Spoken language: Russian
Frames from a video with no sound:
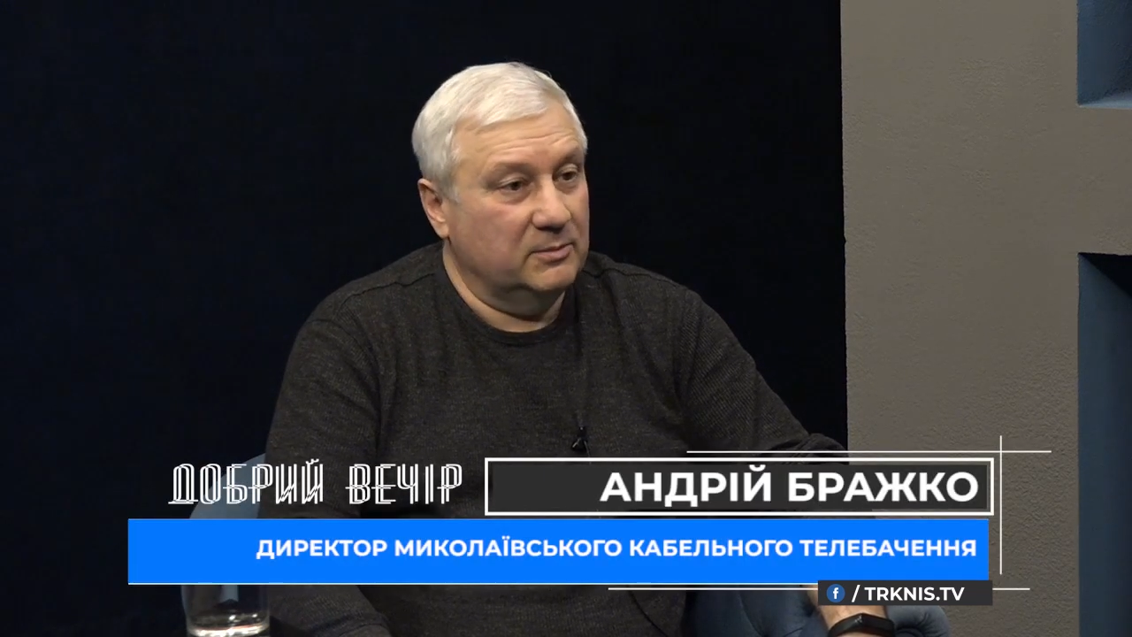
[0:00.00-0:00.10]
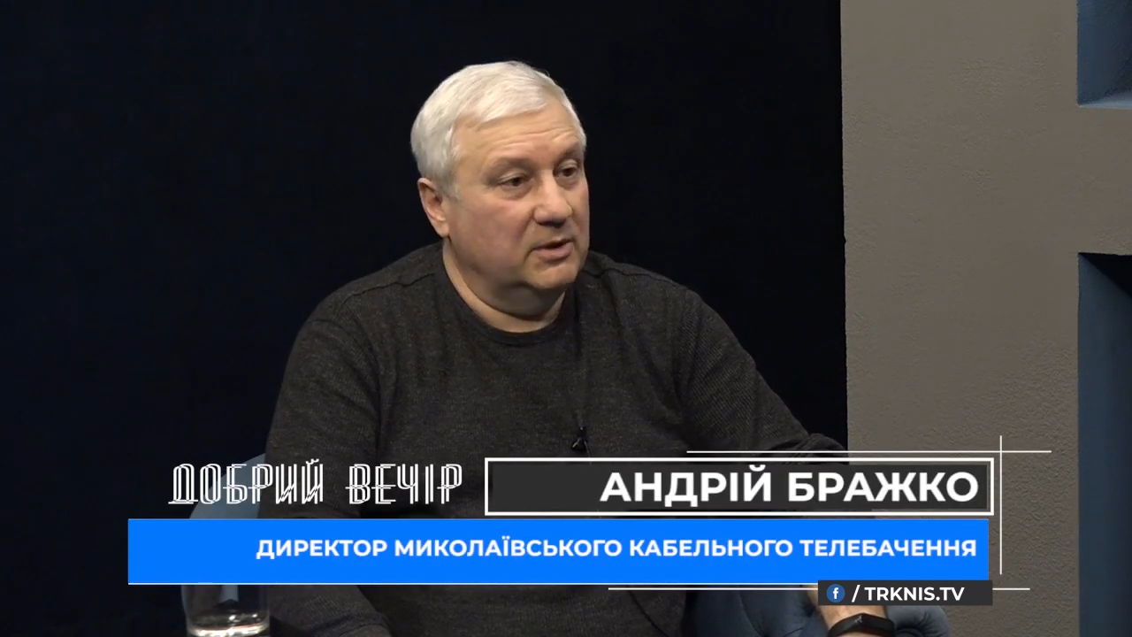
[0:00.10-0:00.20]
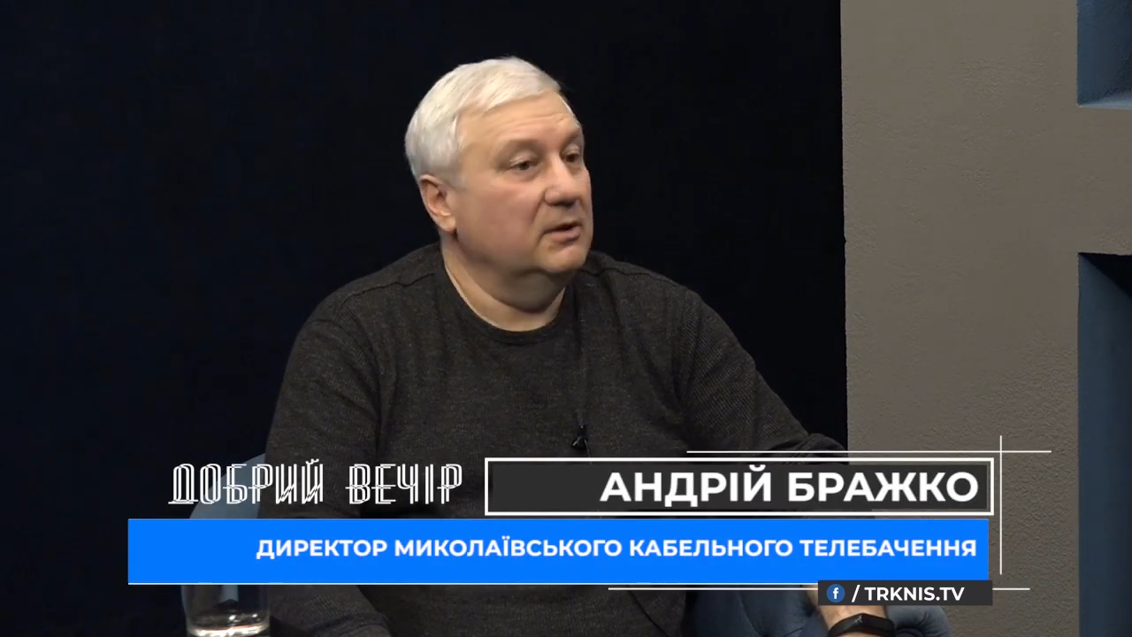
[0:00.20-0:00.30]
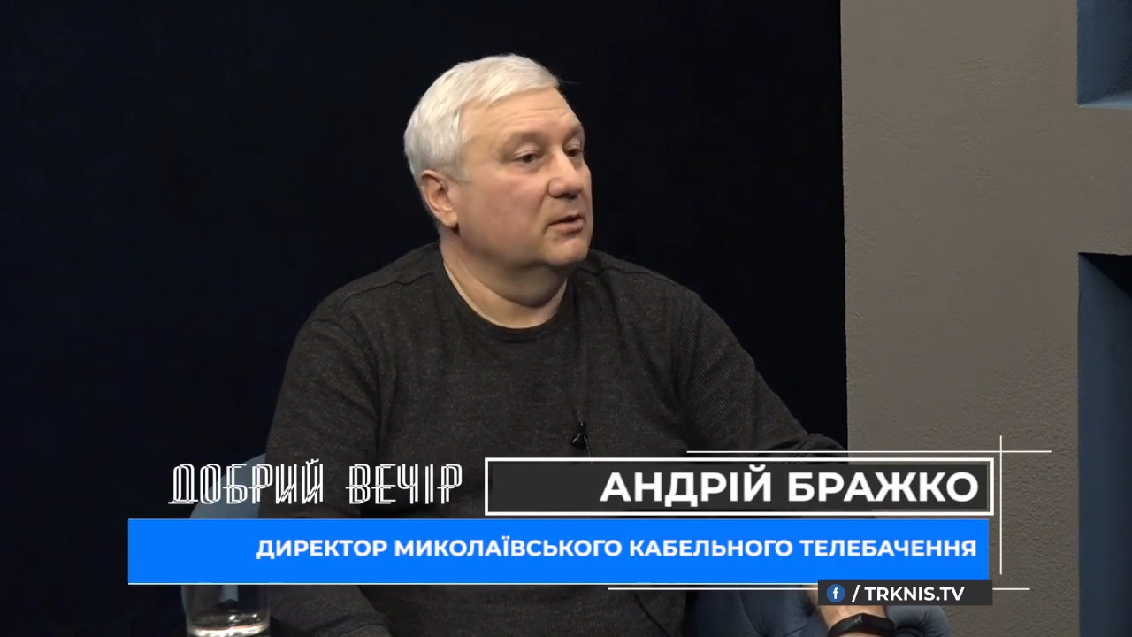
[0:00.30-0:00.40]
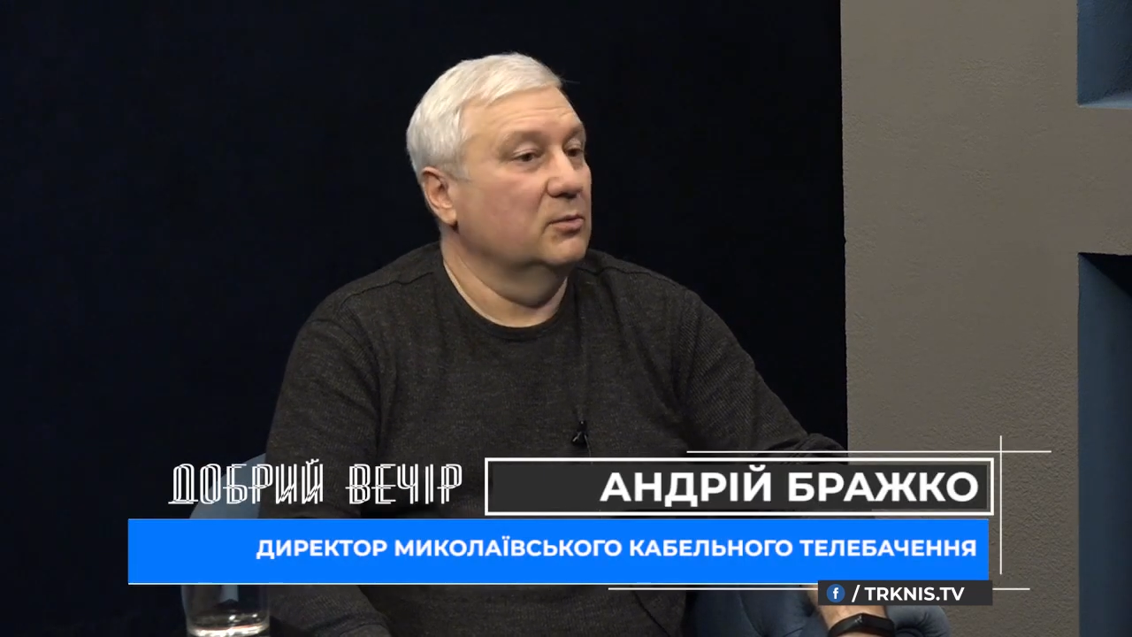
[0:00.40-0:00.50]

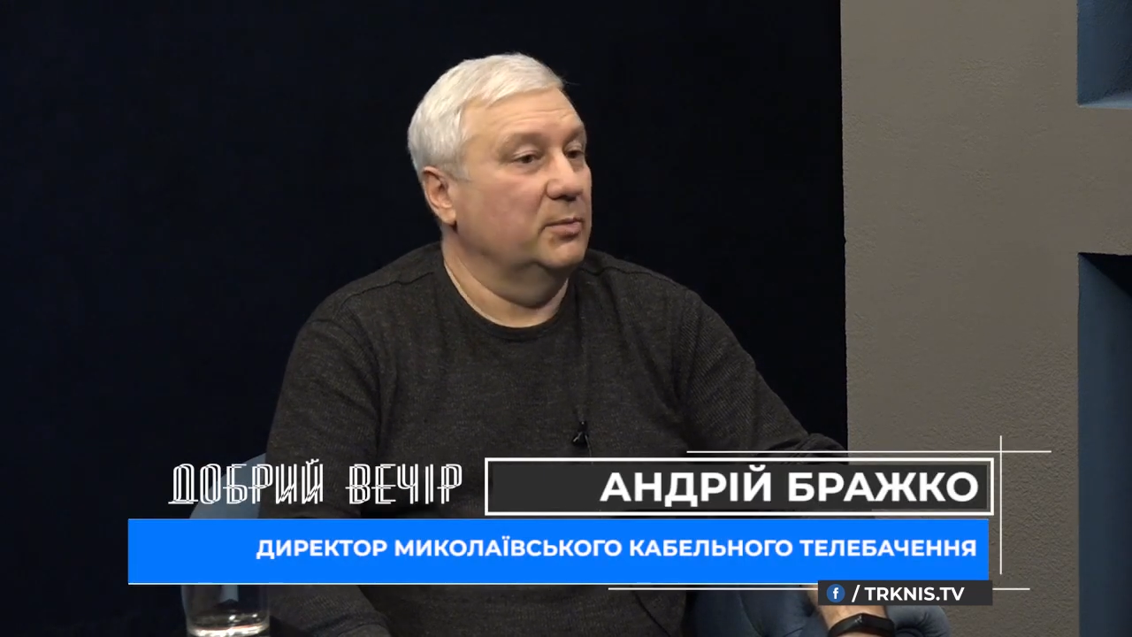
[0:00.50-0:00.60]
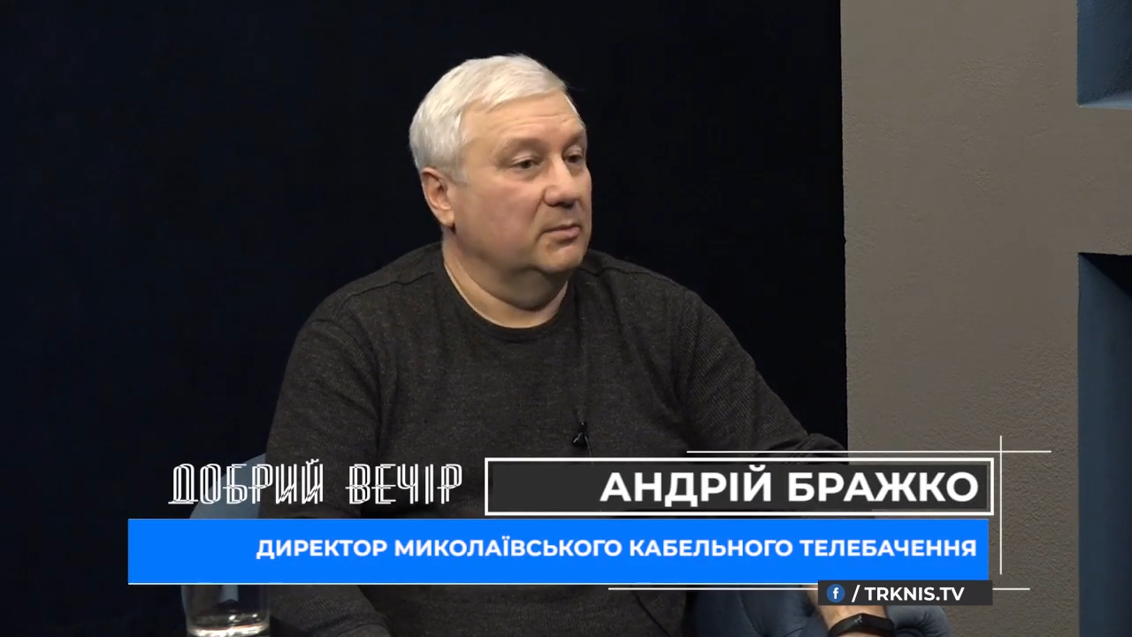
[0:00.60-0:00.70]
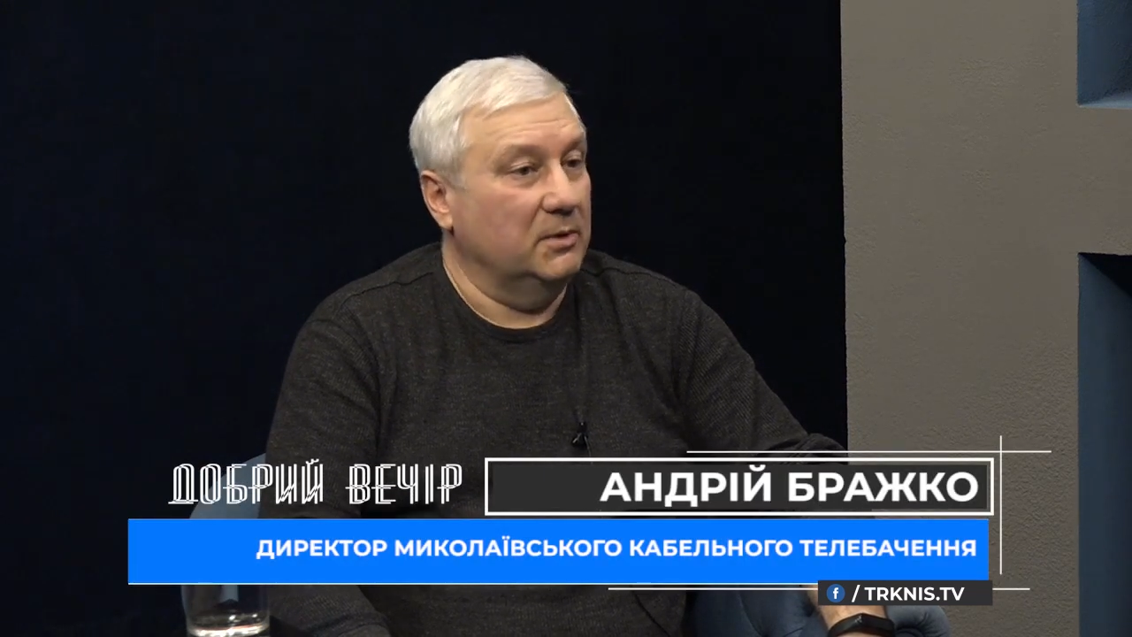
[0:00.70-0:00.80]
медиагруппам